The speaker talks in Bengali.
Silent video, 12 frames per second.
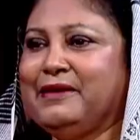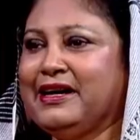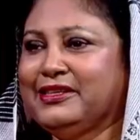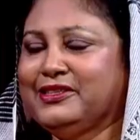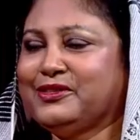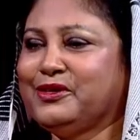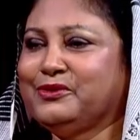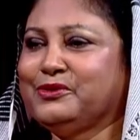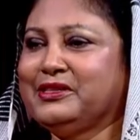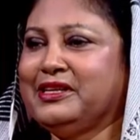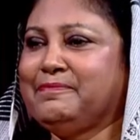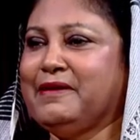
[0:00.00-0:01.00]
পাট যখন
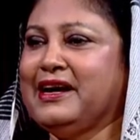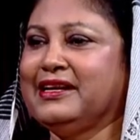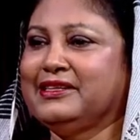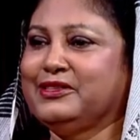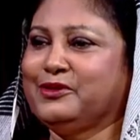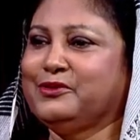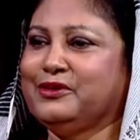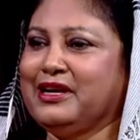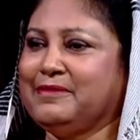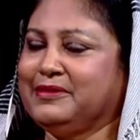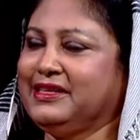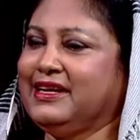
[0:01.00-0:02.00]
উঠে পাট যখন
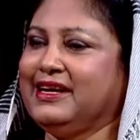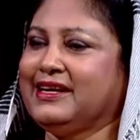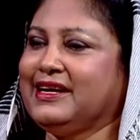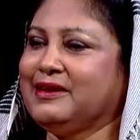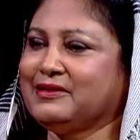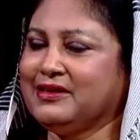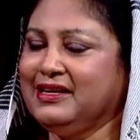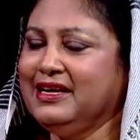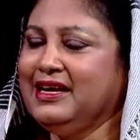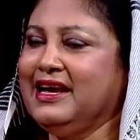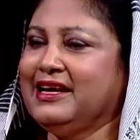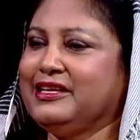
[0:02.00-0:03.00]
আমাদের এলাকায়
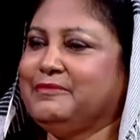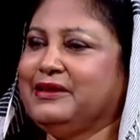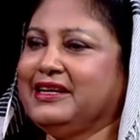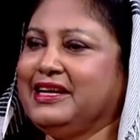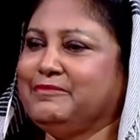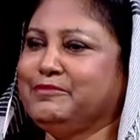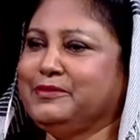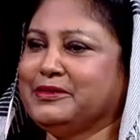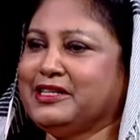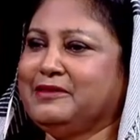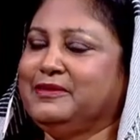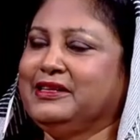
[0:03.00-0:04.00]
একেবারে গ্রাম্য
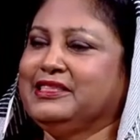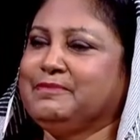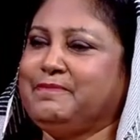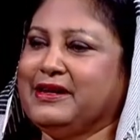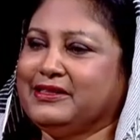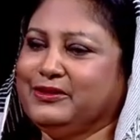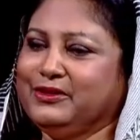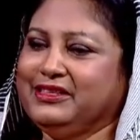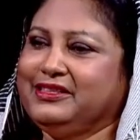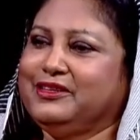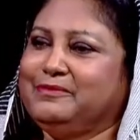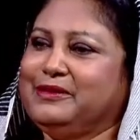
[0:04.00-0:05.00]
ভাষায় বলে যে পাট
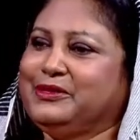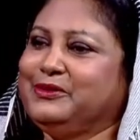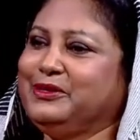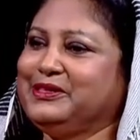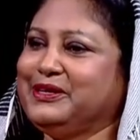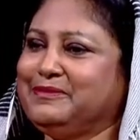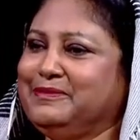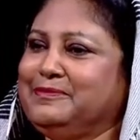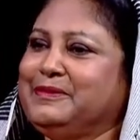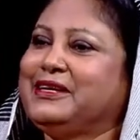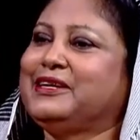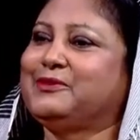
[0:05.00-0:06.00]
নইতে হবে ধুইতে হবে
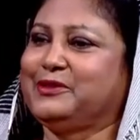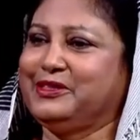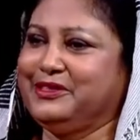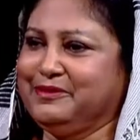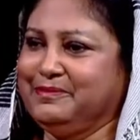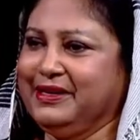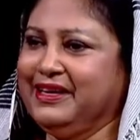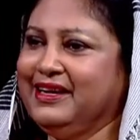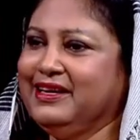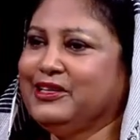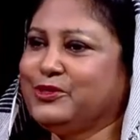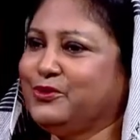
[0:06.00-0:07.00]
বিক্রি করতে হবে
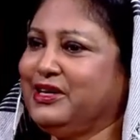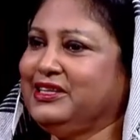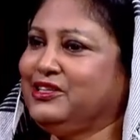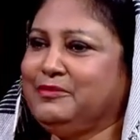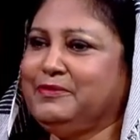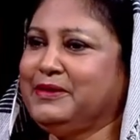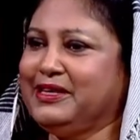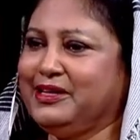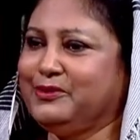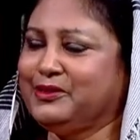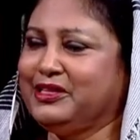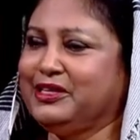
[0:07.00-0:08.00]
শুকাইতে হবে বিক্রি
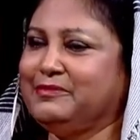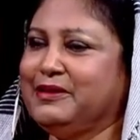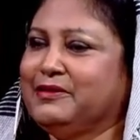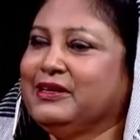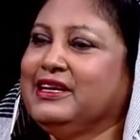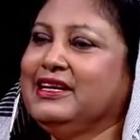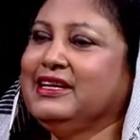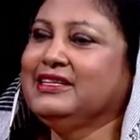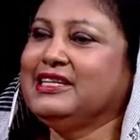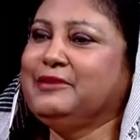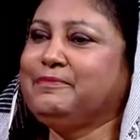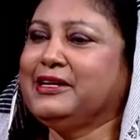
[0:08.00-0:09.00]
করতে হবে এবং
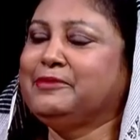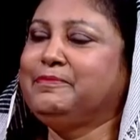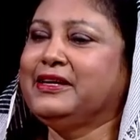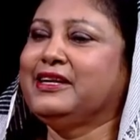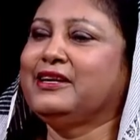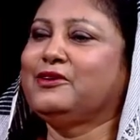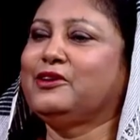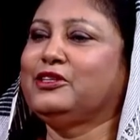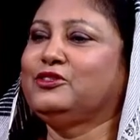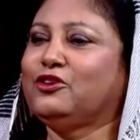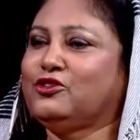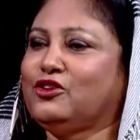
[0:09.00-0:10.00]
সেই পাট বিক্রি করে
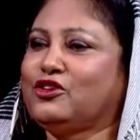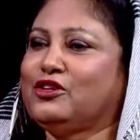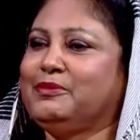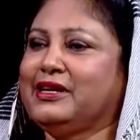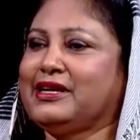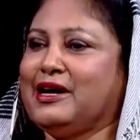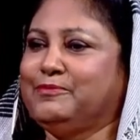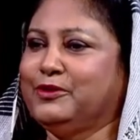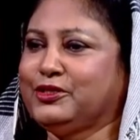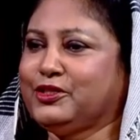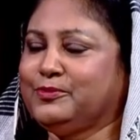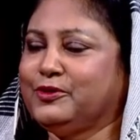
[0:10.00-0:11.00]
যত রকমের
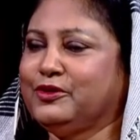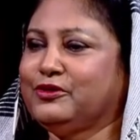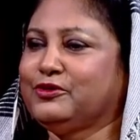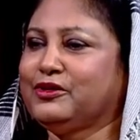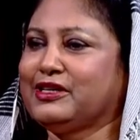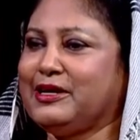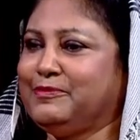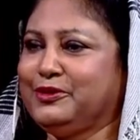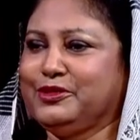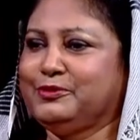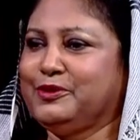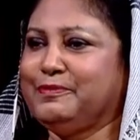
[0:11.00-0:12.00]
কাপড় চোপড় নতুন কাপড়
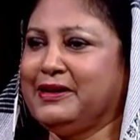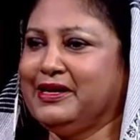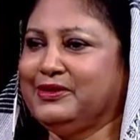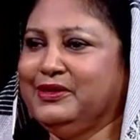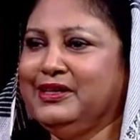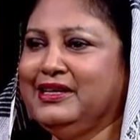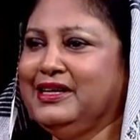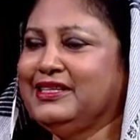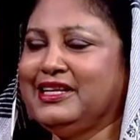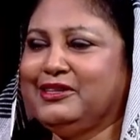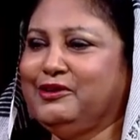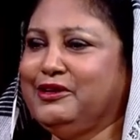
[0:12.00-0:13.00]
চোপড় বানানো
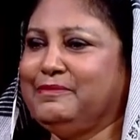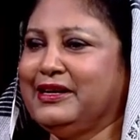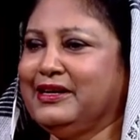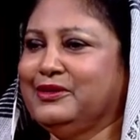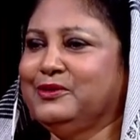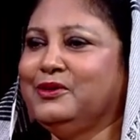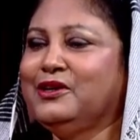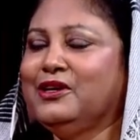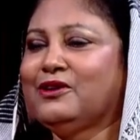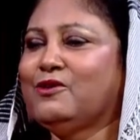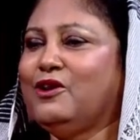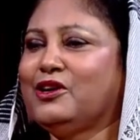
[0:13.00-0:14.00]
সেগুলো বানানো
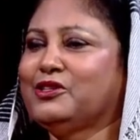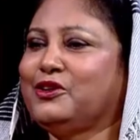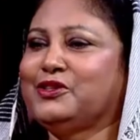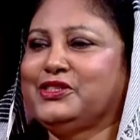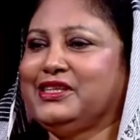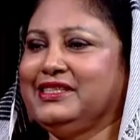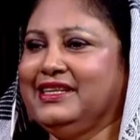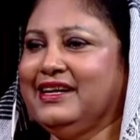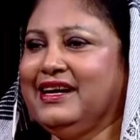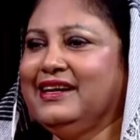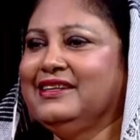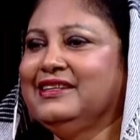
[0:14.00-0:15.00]
ঘর দরজা
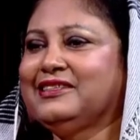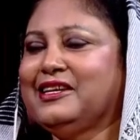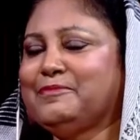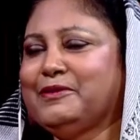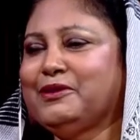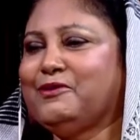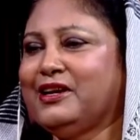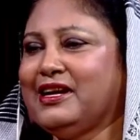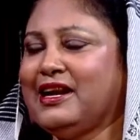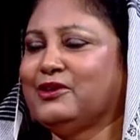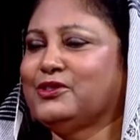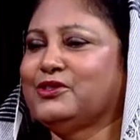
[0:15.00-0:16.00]
দেওয়া তারপরে ঘরের
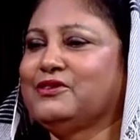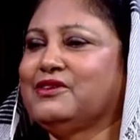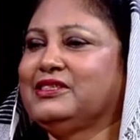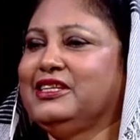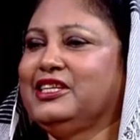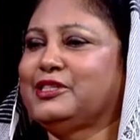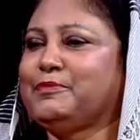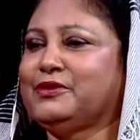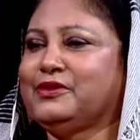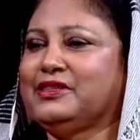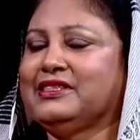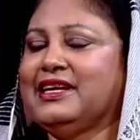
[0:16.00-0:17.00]
আনুষঙ্গিক
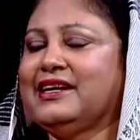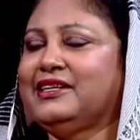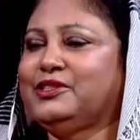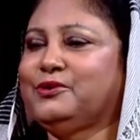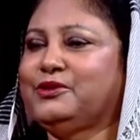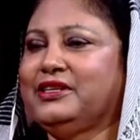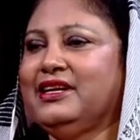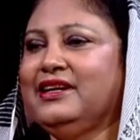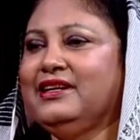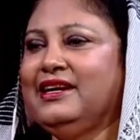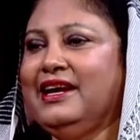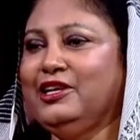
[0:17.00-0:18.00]
জিনিসপত্র যা কিছু কিনা
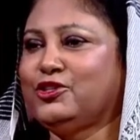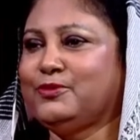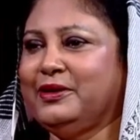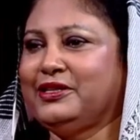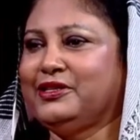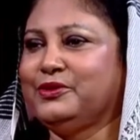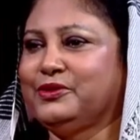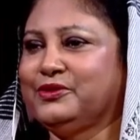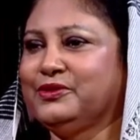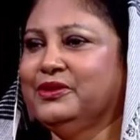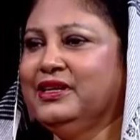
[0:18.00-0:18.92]
এই সময়টা হতো